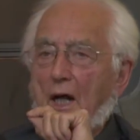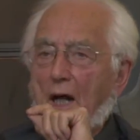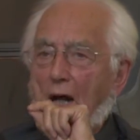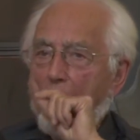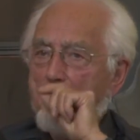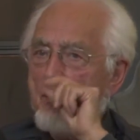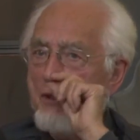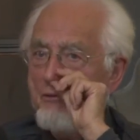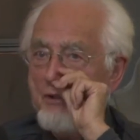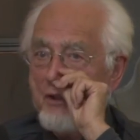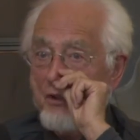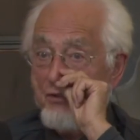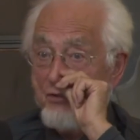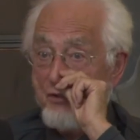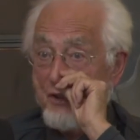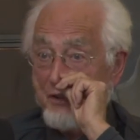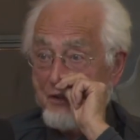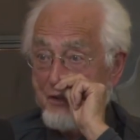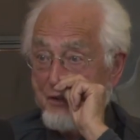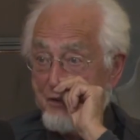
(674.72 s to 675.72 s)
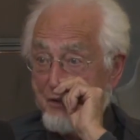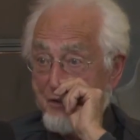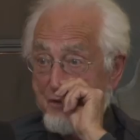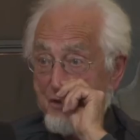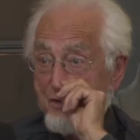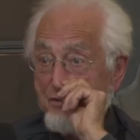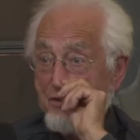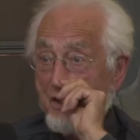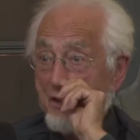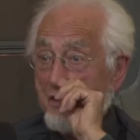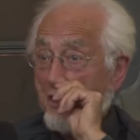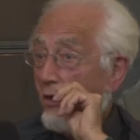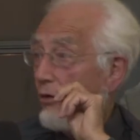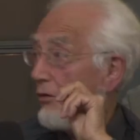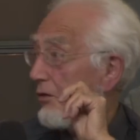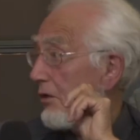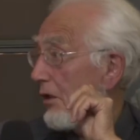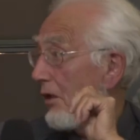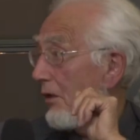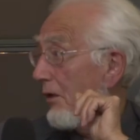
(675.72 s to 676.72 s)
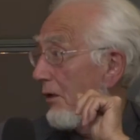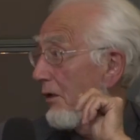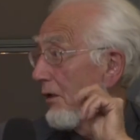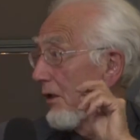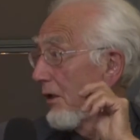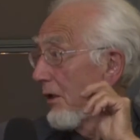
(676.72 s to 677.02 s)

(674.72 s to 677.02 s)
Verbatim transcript: Aber wie gesagt, das hat auch der